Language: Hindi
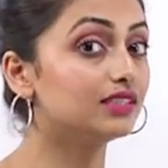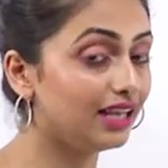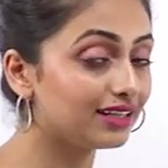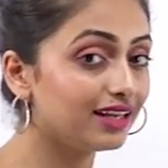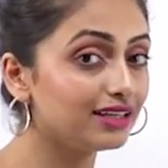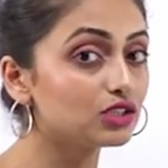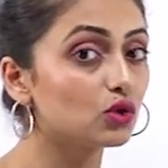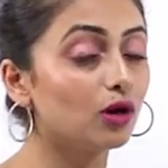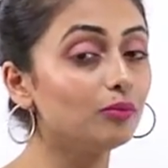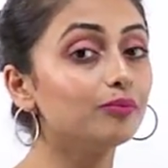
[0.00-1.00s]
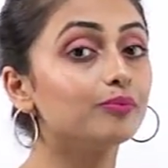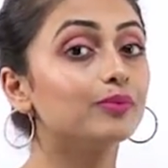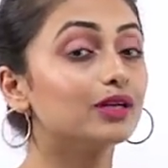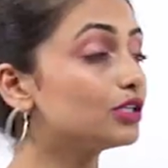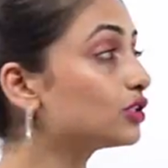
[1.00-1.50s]
देखते हैं इसको हम
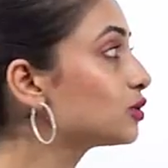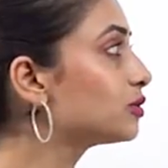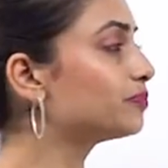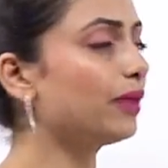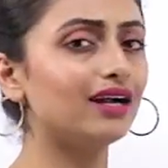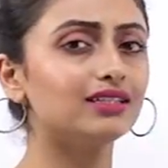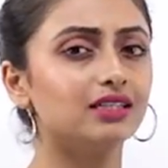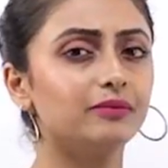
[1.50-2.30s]
पार्ट्स